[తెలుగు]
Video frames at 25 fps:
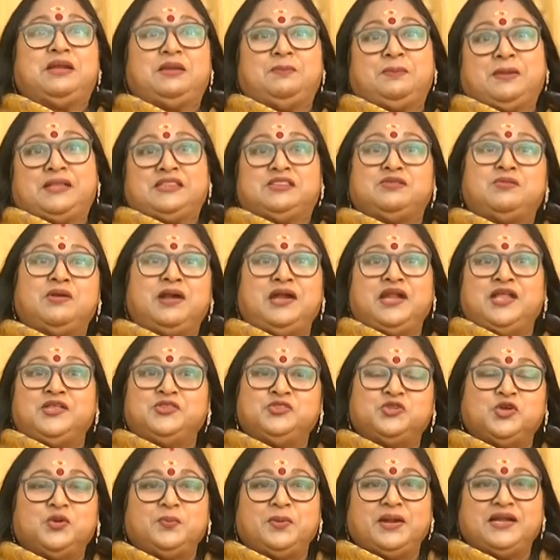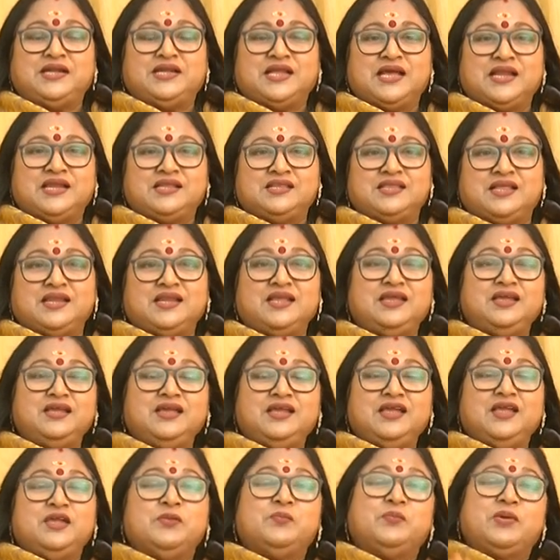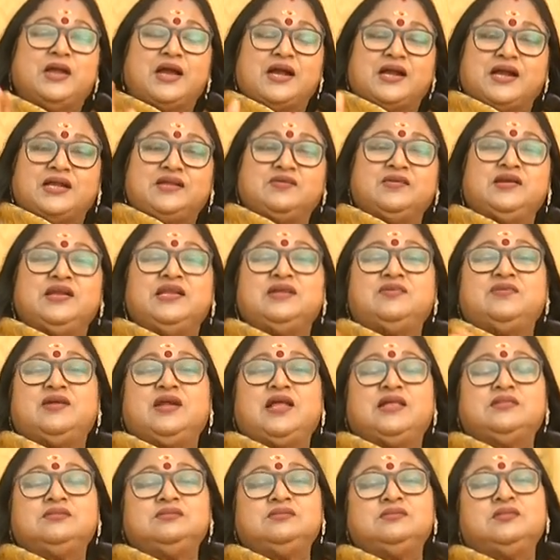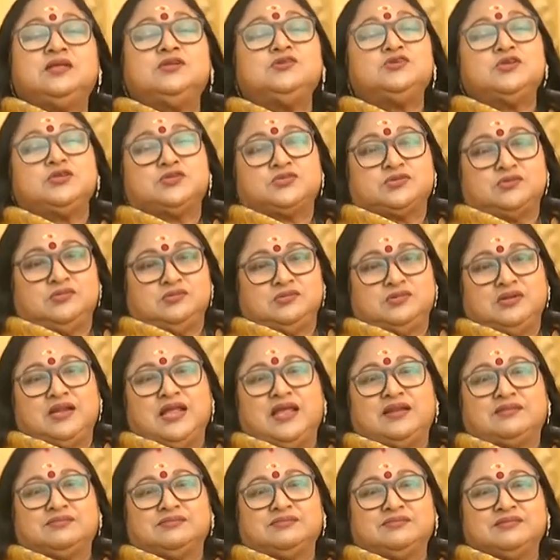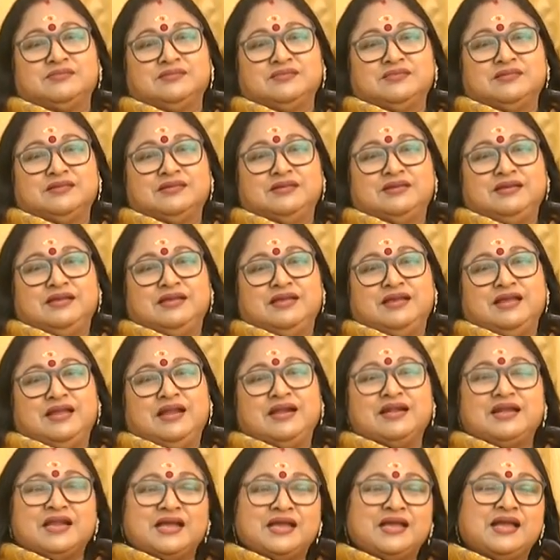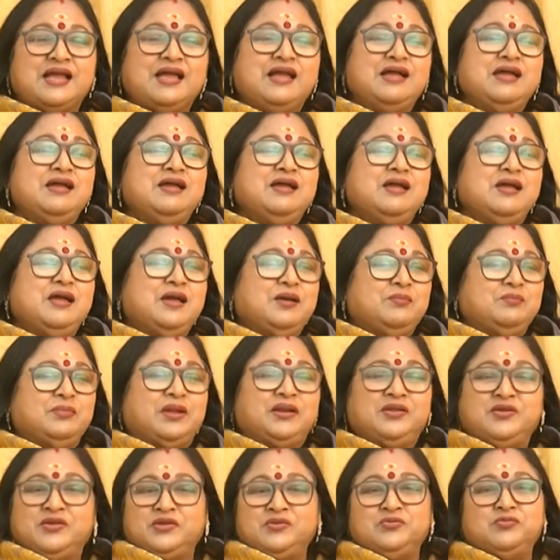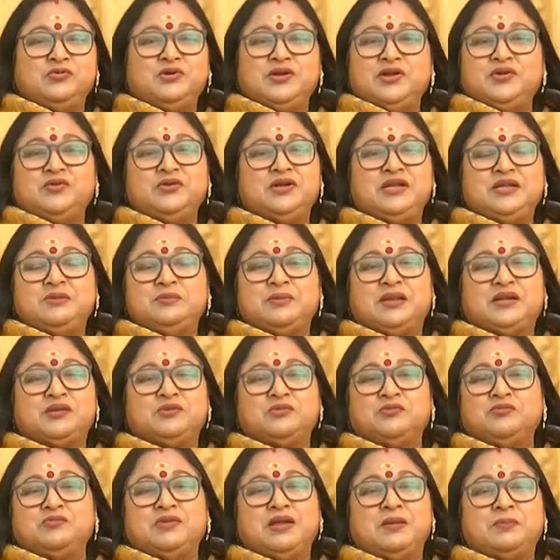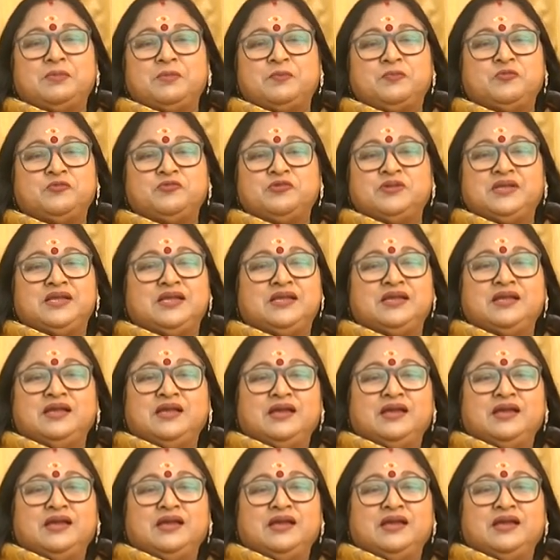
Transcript: మన పెద్దవాళ్ళు ఎందుకు పెట్టారు ఇదని ఇప్పుడు అక్కడికి వెళ్ళిన వాళ్ళందరూ చేసుకుంటున్నారు అట్లాగా మనం ఈ ఊళ్ళో ఉండి మనం వేప పువ్వుని